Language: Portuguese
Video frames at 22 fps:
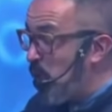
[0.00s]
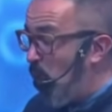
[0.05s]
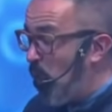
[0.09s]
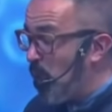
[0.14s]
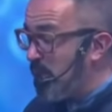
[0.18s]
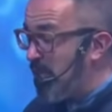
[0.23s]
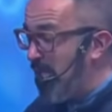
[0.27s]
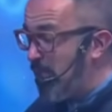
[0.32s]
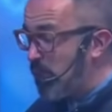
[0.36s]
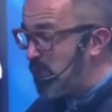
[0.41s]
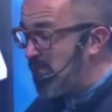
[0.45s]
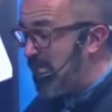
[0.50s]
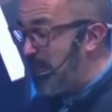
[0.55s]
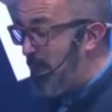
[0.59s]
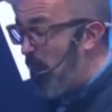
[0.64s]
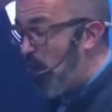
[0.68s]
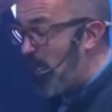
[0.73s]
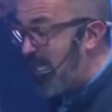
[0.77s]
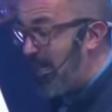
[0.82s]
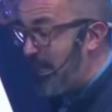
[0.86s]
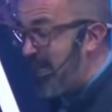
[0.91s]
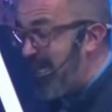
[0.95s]
com Deus é
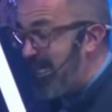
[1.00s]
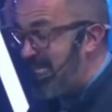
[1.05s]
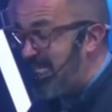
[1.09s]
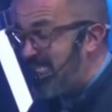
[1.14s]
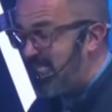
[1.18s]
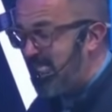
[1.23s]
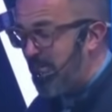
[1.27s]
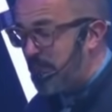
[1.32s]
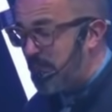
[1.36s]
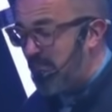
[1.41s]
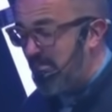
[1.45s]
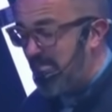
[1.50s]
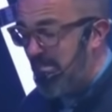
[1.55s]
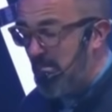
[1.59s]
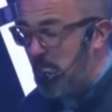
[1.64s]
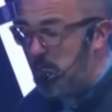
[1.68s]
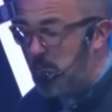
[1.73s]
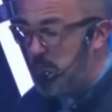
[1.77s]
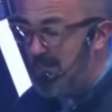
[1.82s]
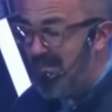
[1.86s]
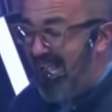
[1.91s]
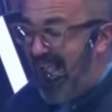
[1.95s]
maior que a minha
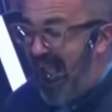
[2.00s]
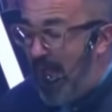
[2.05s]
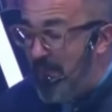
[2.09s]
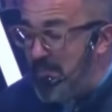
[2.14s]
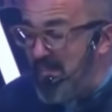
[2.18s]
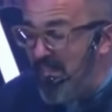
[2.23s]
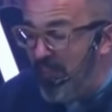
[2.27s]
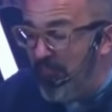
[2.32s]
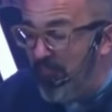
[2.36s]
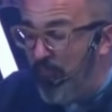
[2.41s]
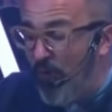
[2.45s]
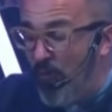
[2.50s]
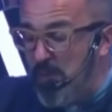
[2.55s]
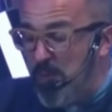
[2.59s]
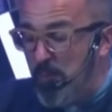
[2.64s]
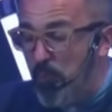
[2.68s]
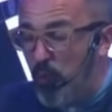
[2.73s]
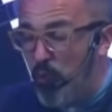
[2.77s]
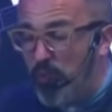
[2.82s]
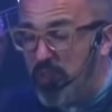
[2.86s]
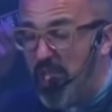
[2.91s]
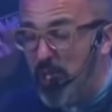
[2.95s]
decepção, a minha fome
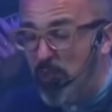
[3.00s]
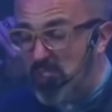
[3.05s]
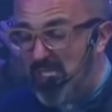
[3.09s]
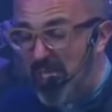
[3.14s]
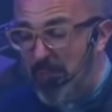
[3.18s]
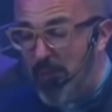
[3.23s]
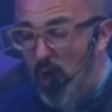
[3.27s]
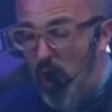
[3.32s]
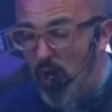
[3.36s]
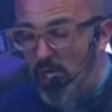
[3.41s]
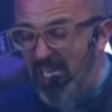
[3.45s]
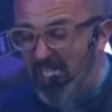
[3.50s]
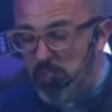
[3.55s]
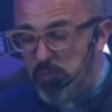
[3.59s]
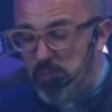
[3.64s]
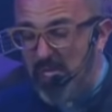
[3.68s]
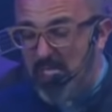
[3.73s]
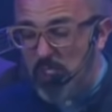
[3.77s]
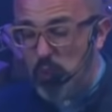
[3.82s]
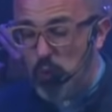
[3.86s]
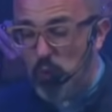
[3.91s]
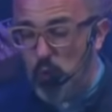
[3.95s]
por Deus é maior que as
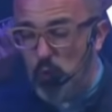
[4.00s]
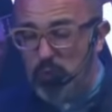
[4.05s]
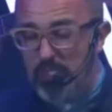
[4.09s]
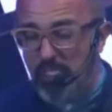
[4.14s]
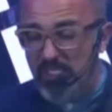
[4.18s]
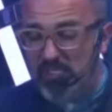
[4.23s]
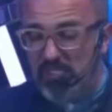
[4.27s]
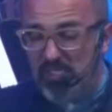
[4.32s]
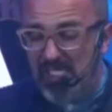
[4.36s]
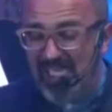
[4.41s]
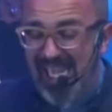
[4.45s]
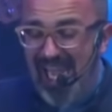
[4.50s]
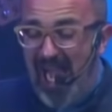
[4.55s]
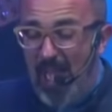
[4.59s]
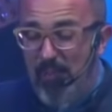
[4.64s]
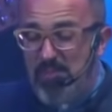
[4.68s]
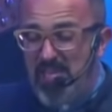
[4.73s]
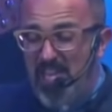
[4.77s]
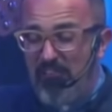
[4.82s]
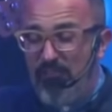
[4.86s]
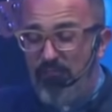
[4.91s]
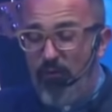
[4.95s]
minhas lutas, a
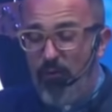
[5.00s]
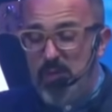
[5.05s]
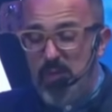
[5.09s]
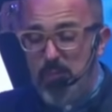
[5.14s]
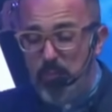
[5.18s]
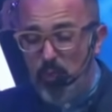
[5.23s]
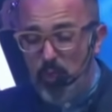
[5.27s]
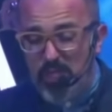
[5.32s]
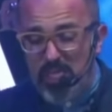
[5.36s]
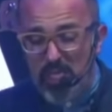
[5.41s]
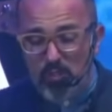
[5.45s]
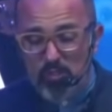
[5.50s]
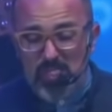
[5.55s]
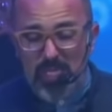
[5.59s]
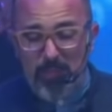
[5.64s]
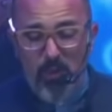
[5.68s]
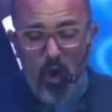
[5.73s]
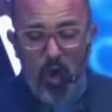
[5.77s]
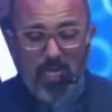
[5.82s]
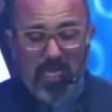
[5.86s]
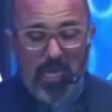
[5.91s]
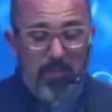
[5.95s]
minha fome por Deus é
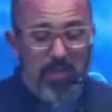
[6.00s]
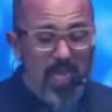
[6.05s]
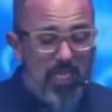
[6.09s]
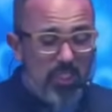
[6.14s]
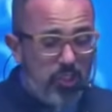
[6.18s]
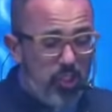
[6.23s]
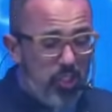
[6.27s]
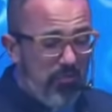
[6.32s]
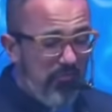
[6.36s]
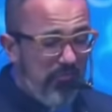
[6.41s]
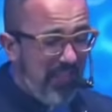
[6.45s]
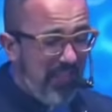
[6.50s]
maior que a minha dívida